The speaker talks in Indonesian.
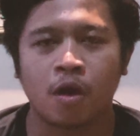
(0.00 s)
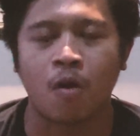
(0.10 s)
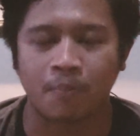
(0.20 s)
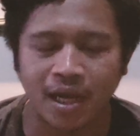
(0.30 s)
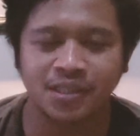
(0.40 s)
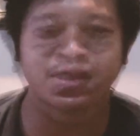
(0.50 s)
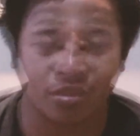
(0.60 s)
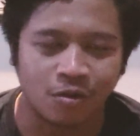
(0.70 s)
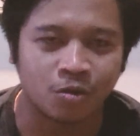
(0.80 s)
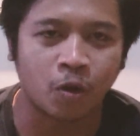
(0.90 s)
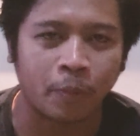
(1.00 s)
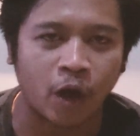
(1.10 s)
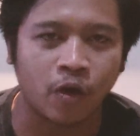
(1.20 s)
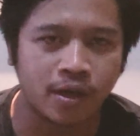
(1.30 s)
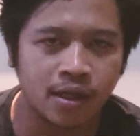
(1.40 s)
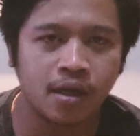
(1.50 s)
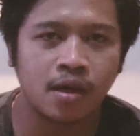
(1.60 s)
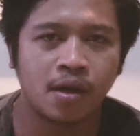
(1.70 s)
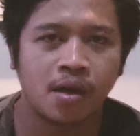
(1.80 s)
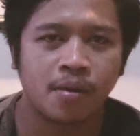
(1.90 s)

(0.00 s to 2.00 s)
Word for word: Kompas untuk periode